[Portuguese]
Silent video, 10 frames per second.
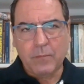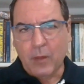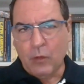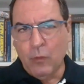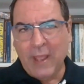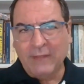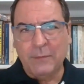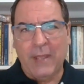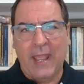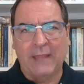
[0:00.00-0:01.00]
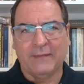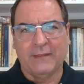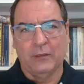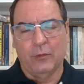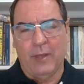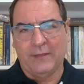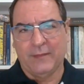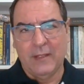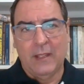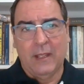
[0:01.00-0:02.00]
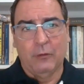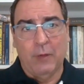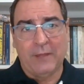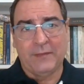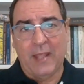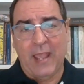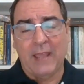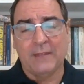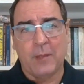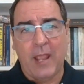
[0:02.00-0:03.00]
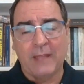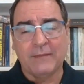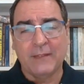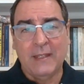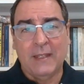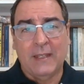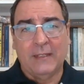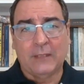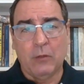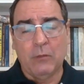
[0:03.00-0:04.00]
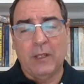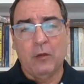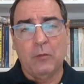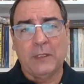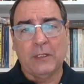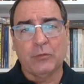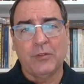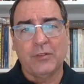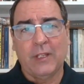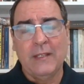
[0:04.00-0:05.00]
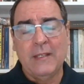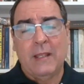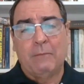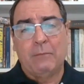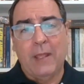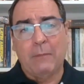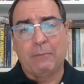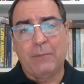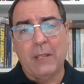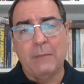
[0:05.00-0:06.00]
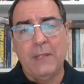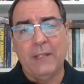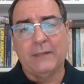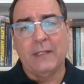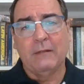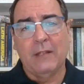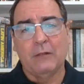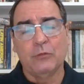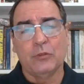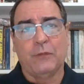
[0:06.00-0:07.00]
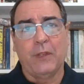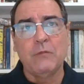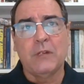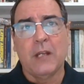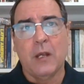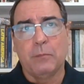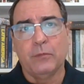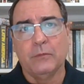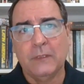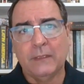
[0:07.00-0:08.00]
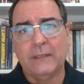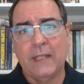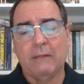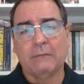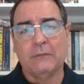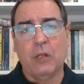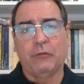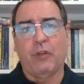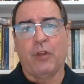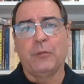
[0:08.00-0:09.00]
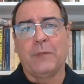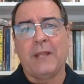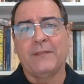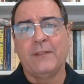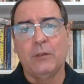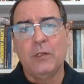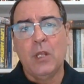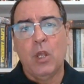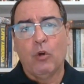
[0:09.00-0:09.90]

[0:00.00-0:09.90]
e o, S, o SAS, principalmente sobre o SBS. Então, é uma das coisas que é, permitem né, nos ver um campo, né, não só no Brasil,